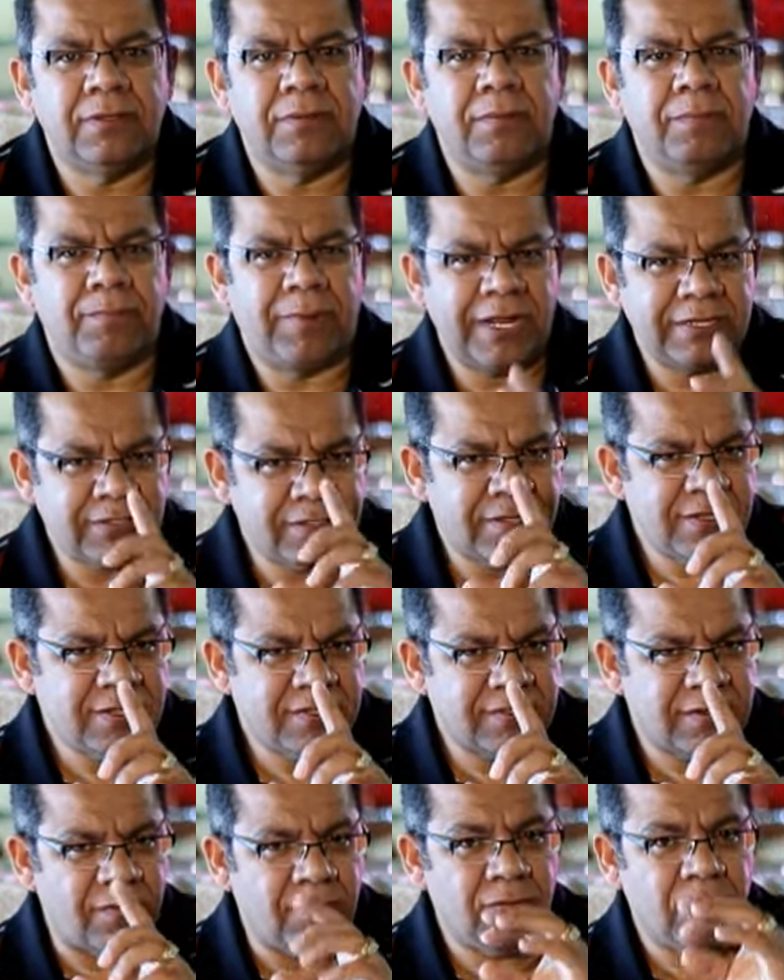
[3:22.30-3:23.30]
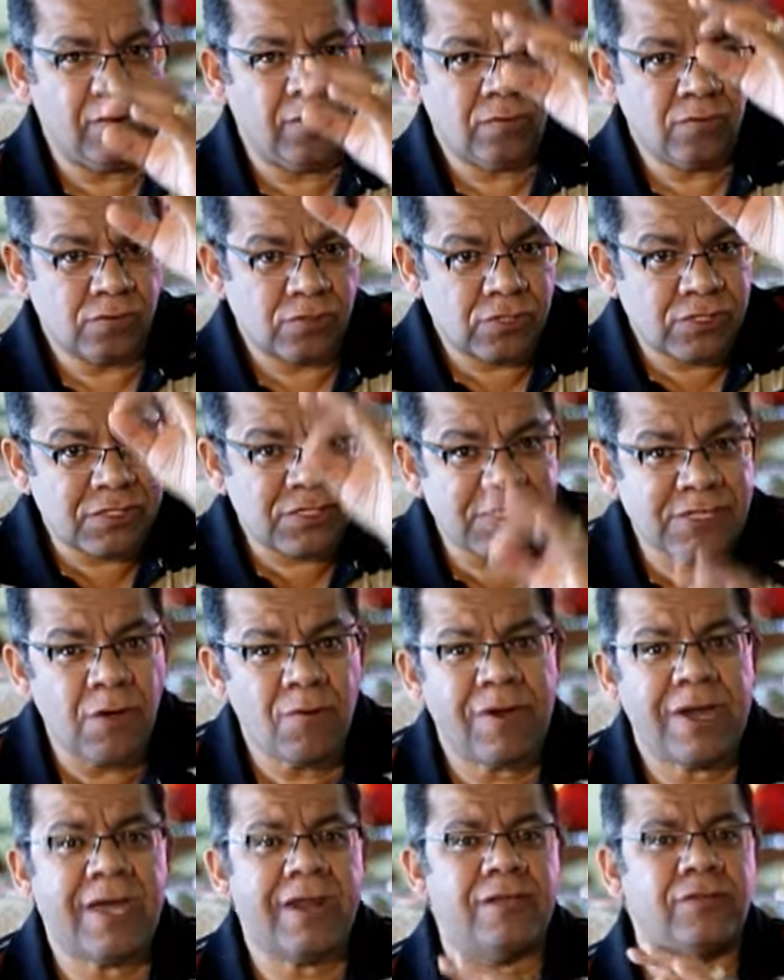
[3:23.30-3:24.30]
Preste atenção, no seu
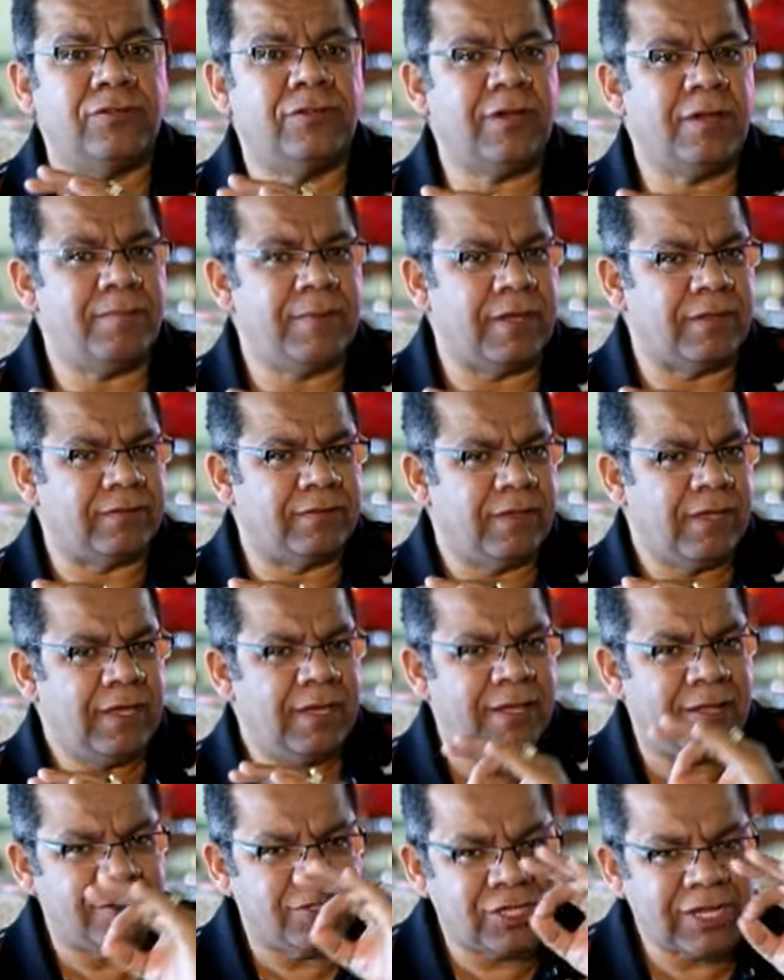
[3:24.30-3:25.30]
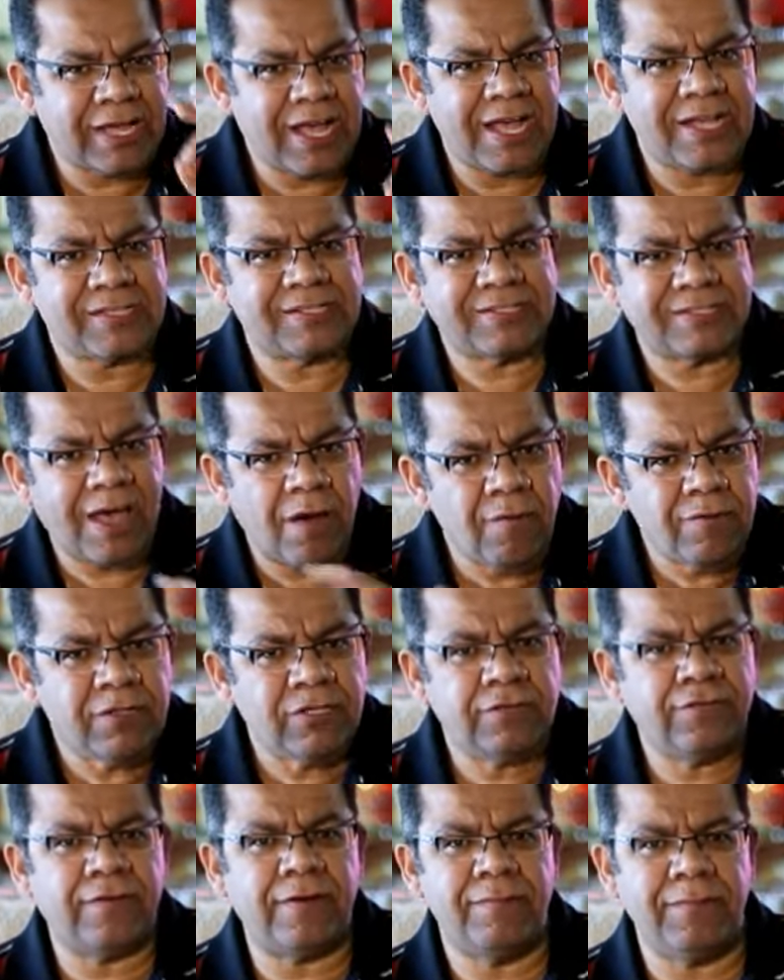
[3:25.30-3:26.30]
relacionamento de casal e de
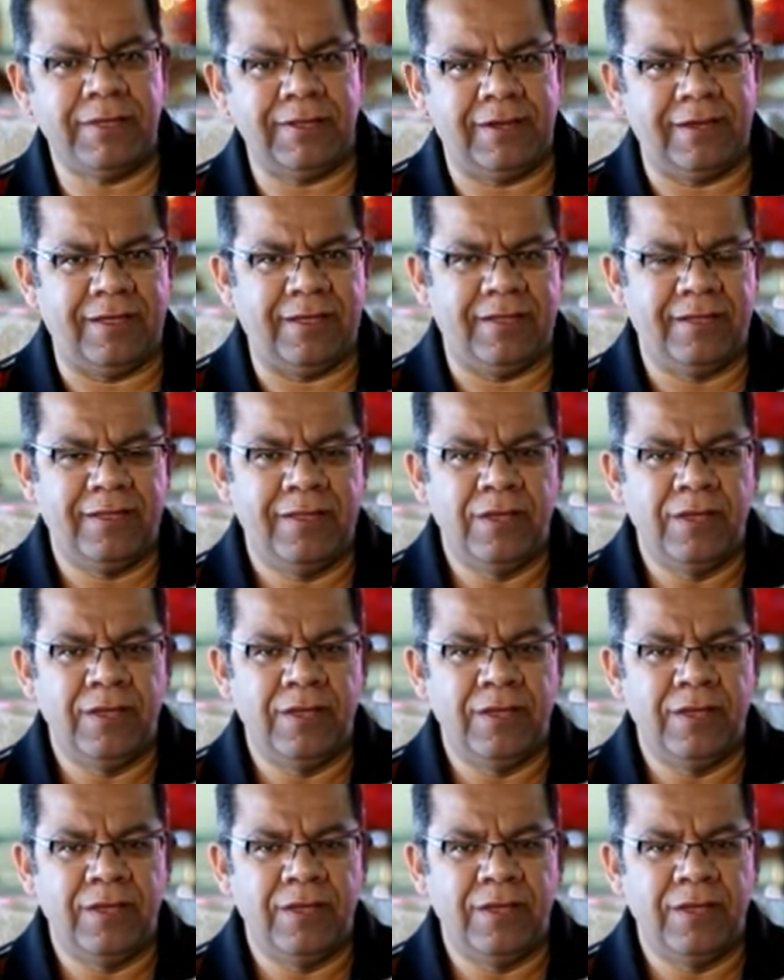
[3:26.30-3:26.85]
família,